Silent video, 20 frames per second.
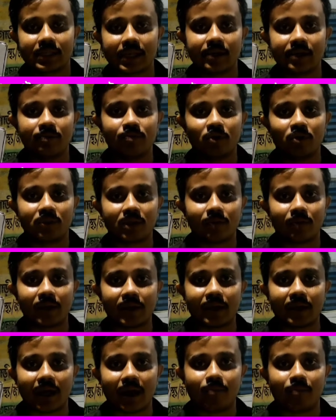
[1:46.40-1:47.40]
সেই
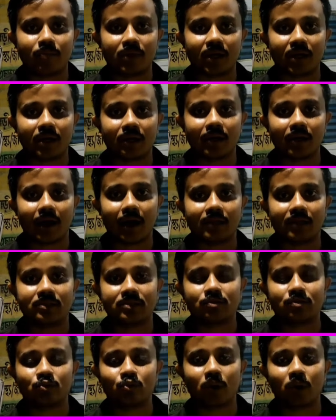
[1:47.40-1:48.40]
মোতাবেক আমরা আজ
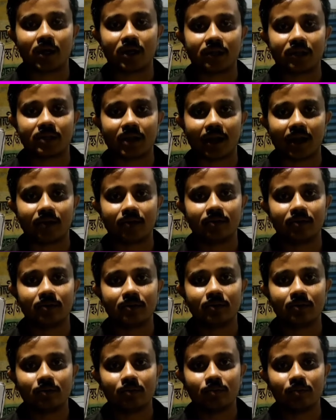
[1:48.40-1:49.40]
দুয়ারে ত্রাণ
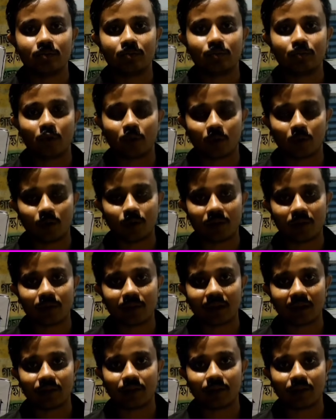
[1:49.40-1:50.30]
প্রকল্পের